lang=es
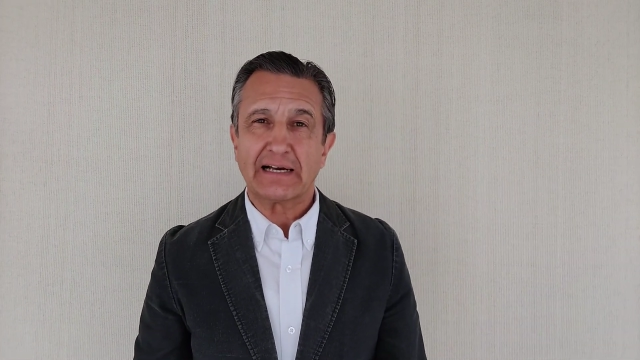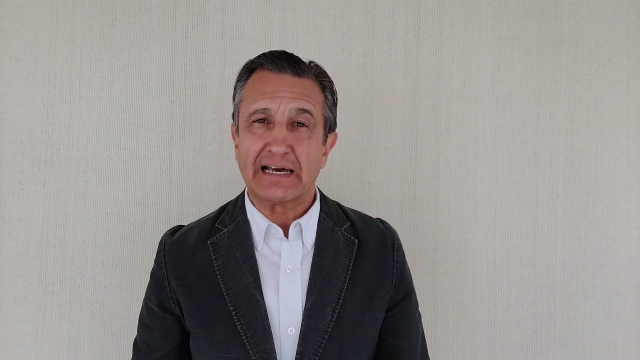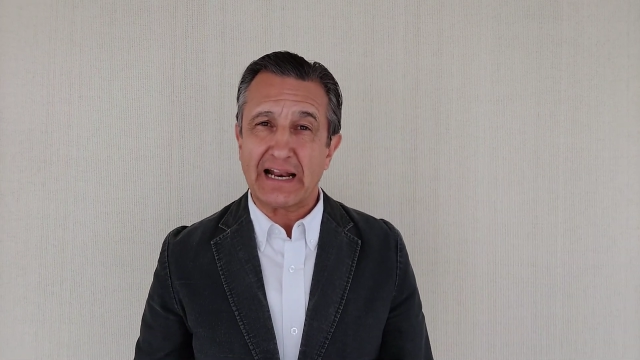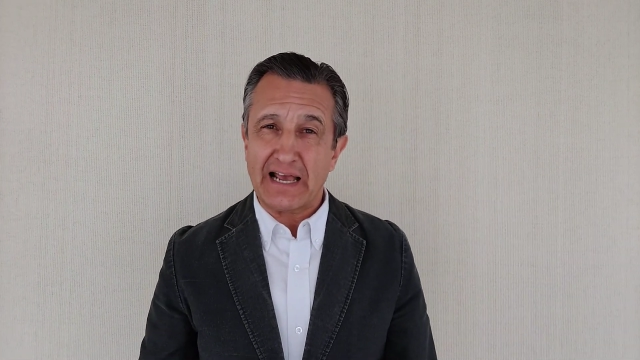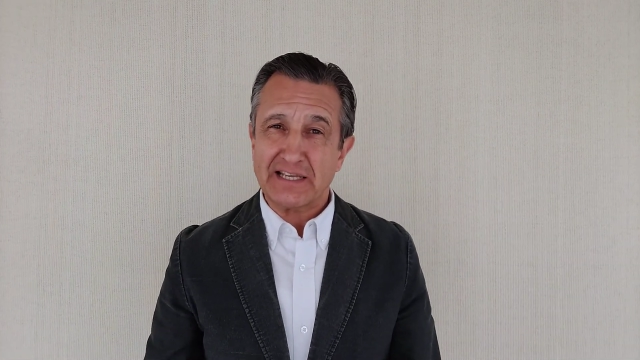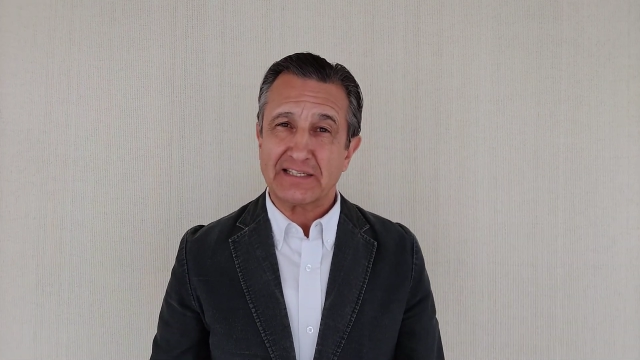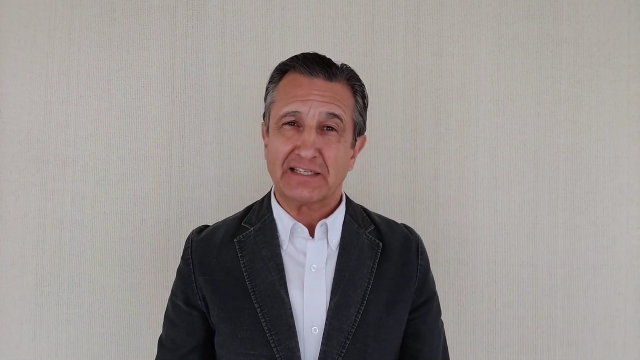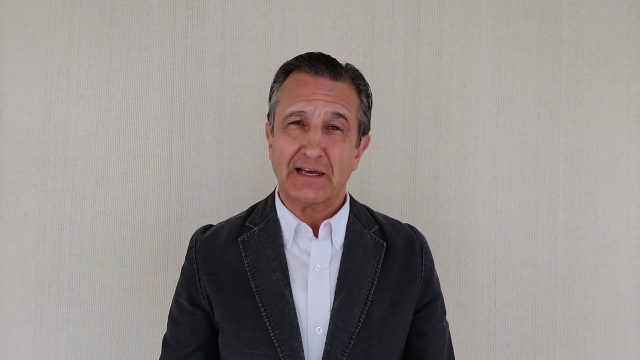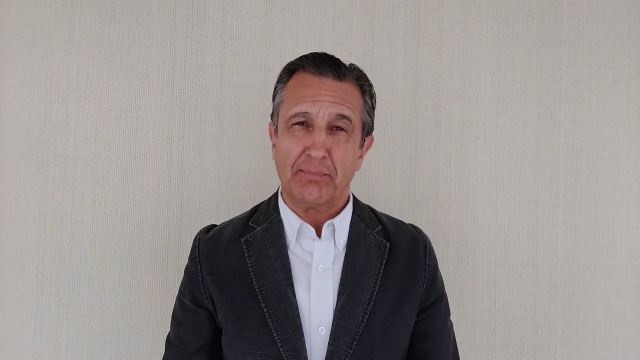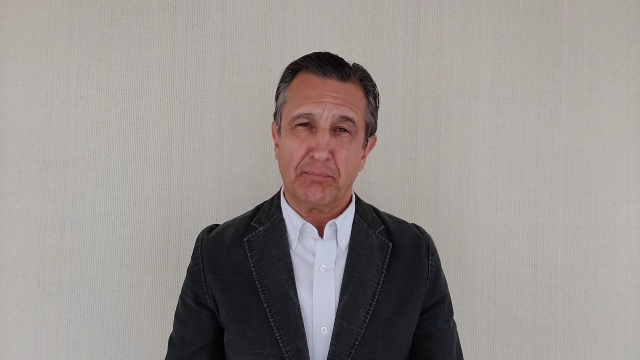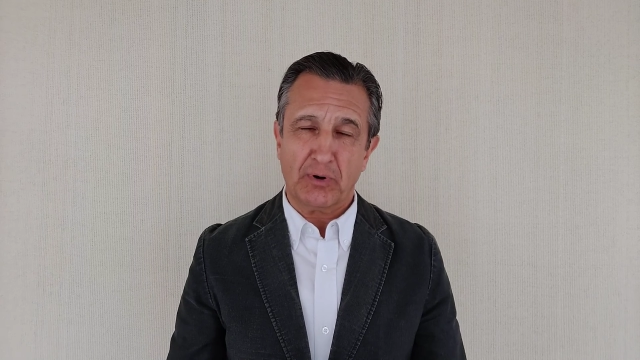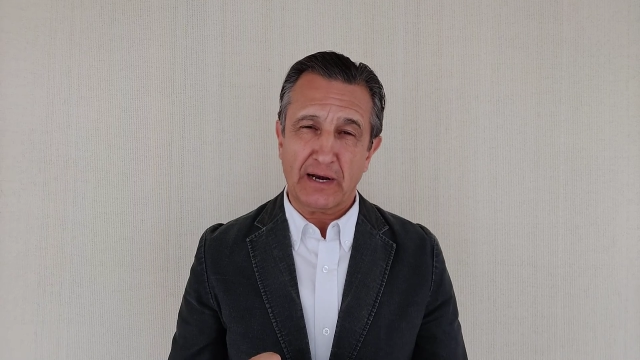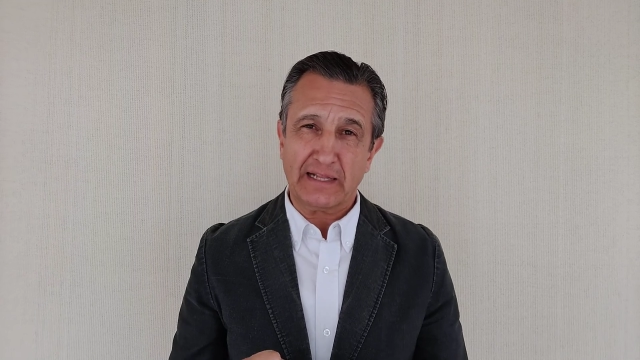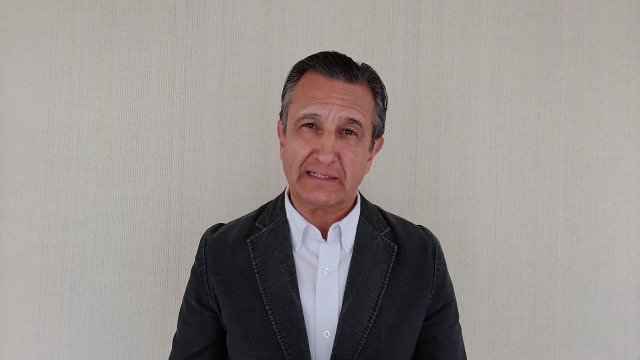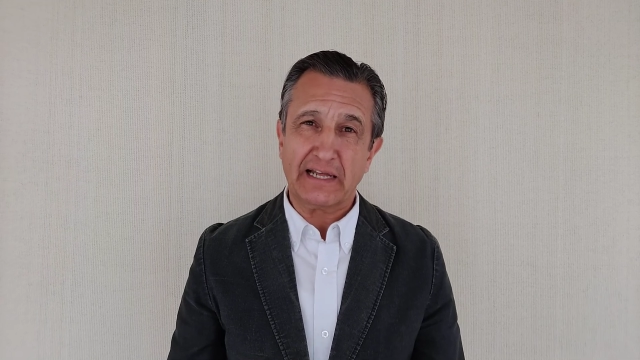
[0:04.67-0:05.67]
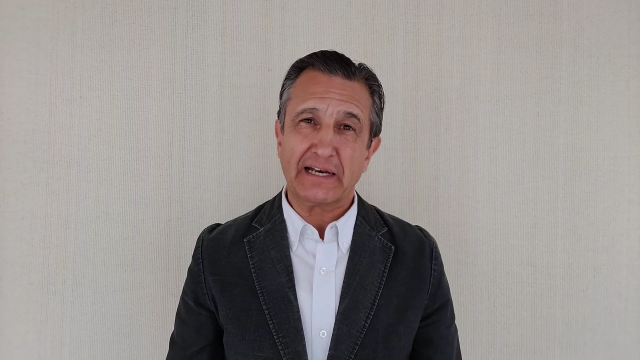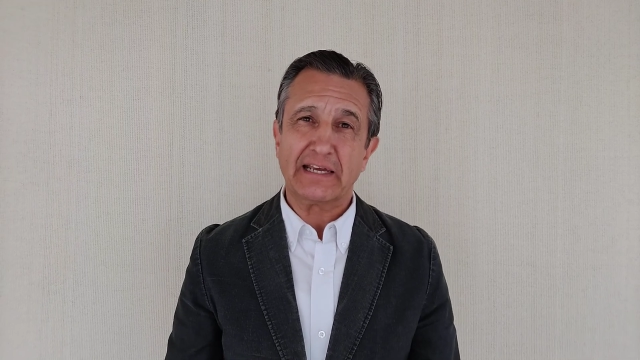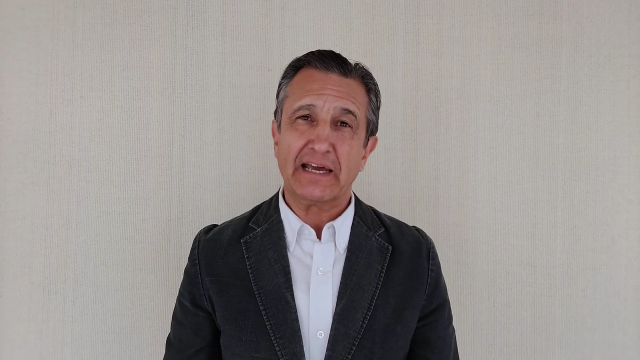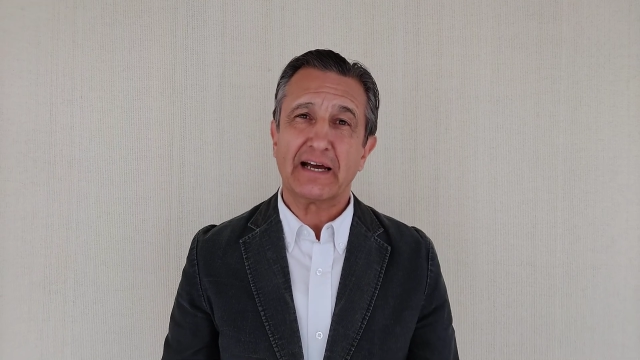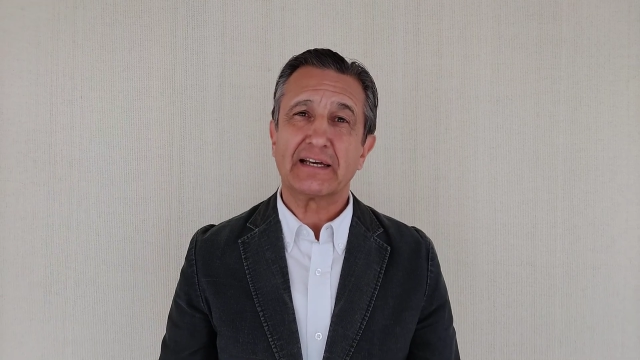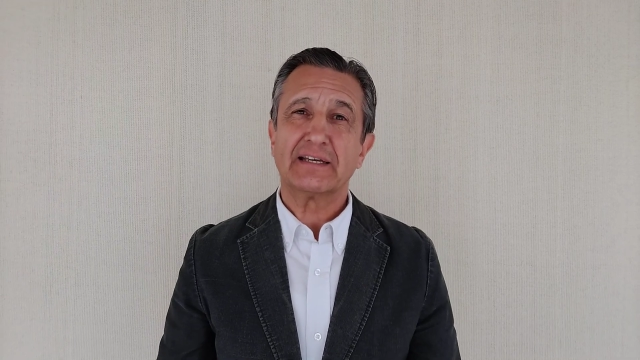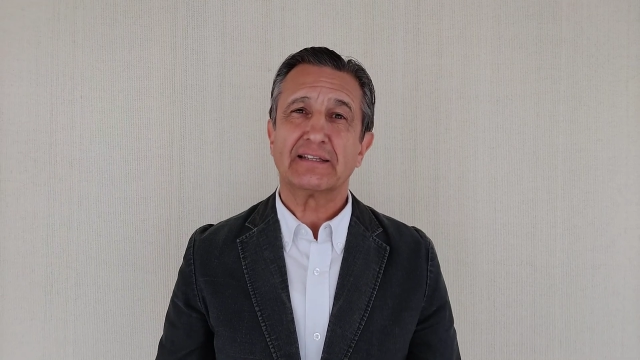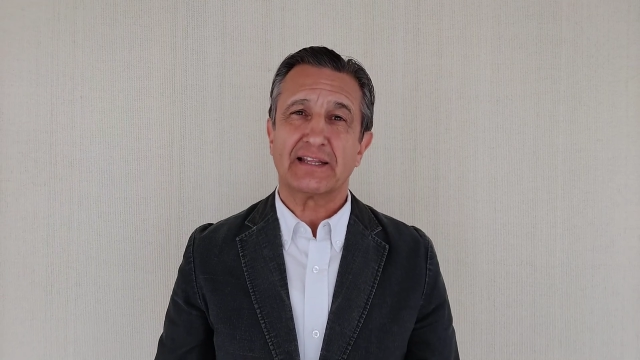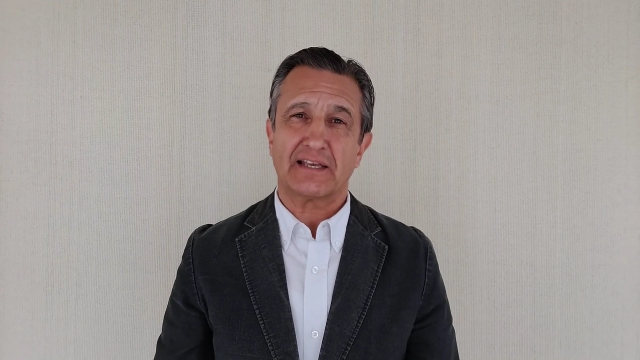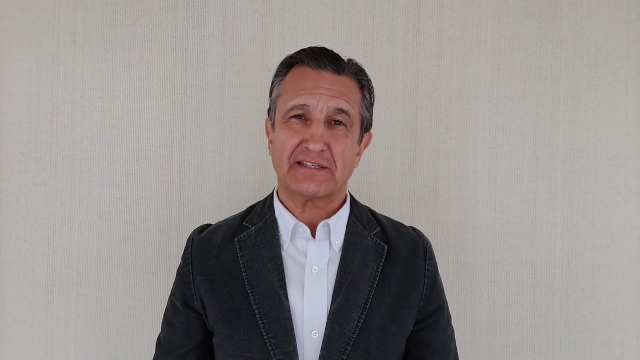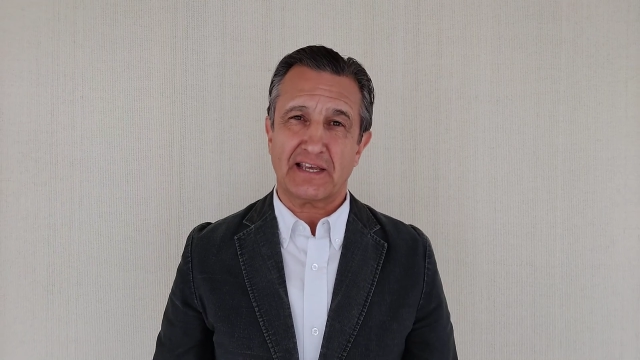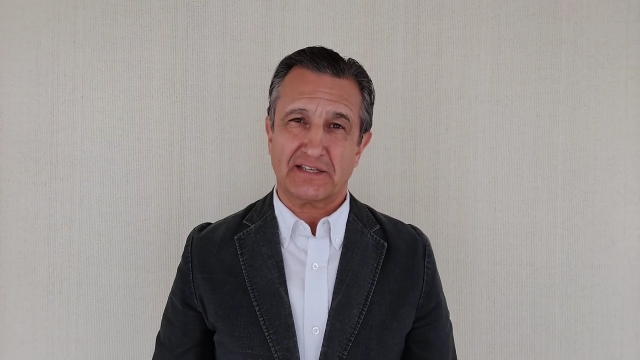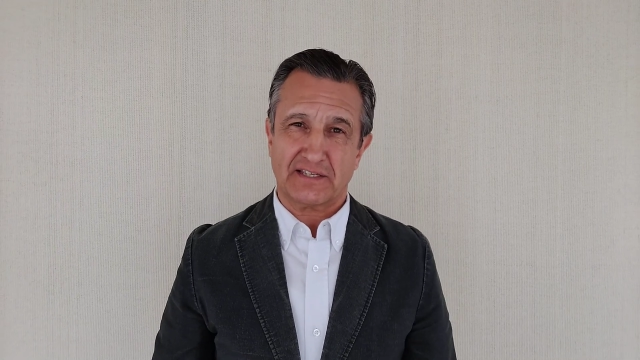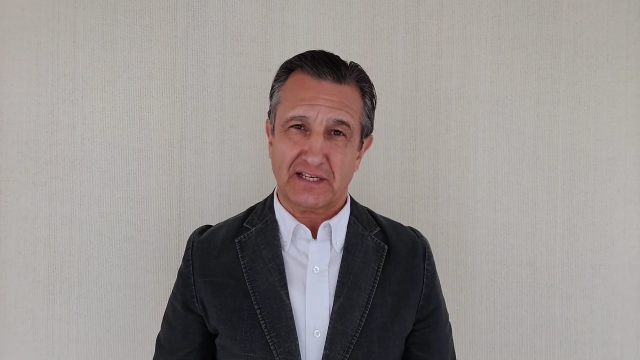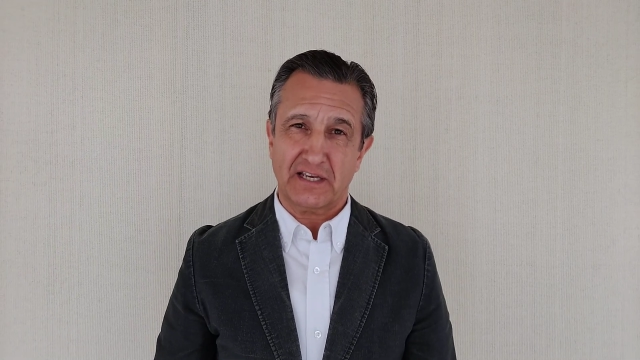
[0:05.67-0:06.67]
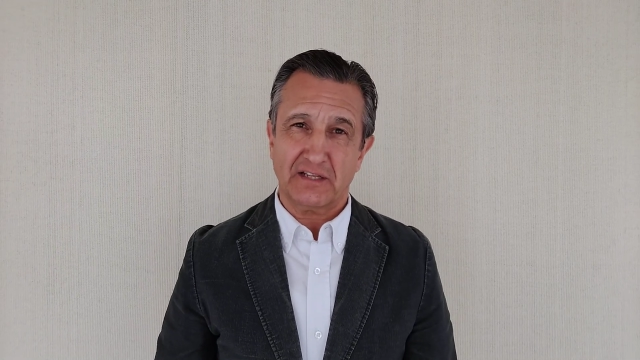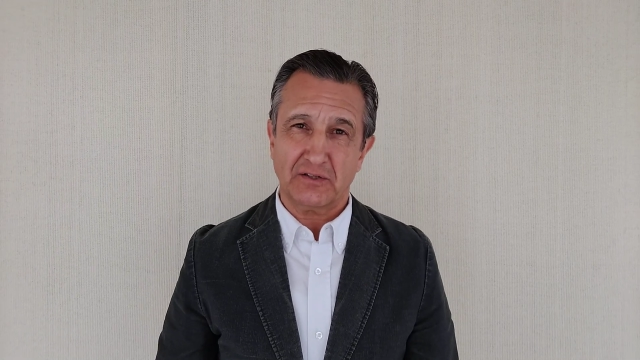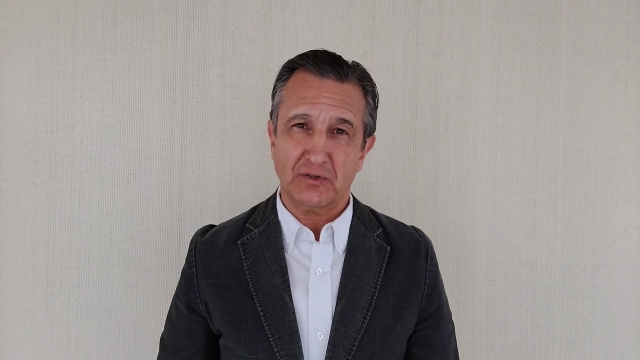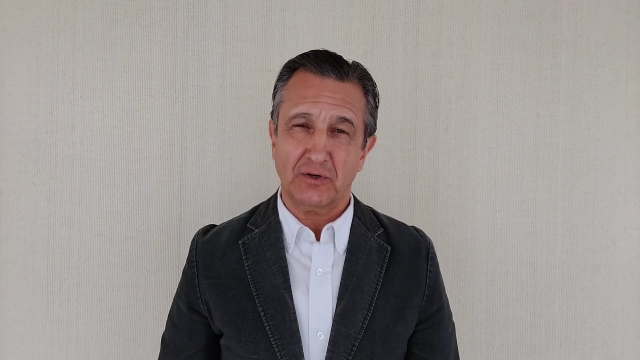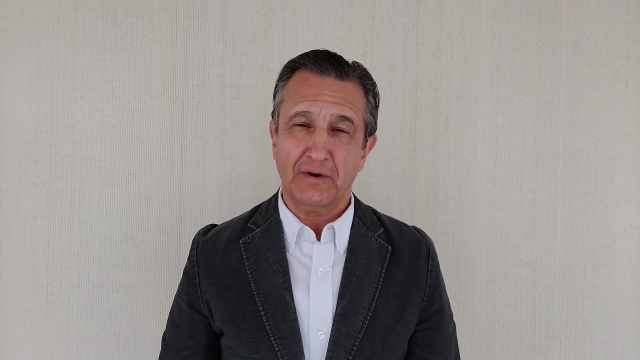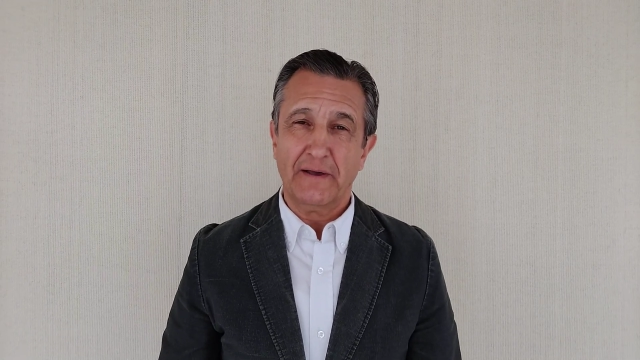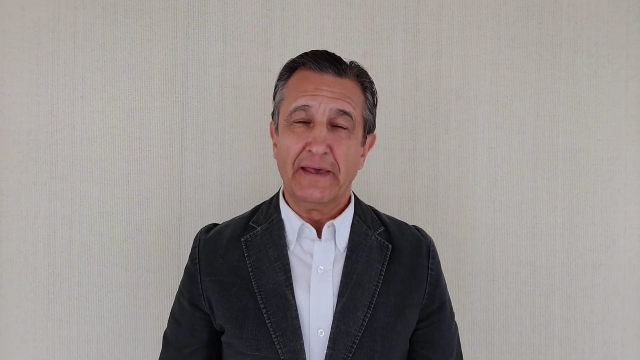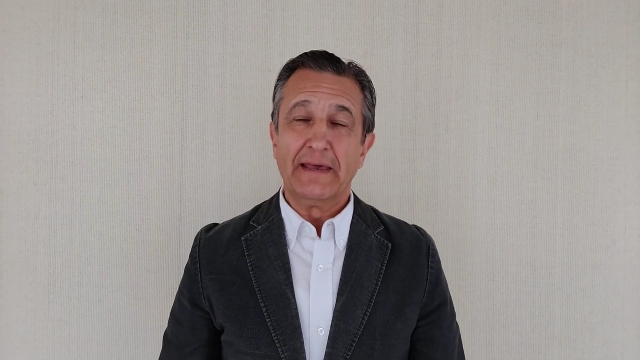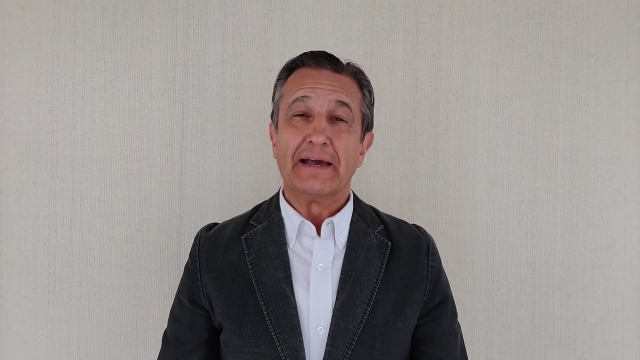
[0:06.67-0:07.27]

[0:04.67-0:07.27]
Gracias por la tarea que estás haciendo.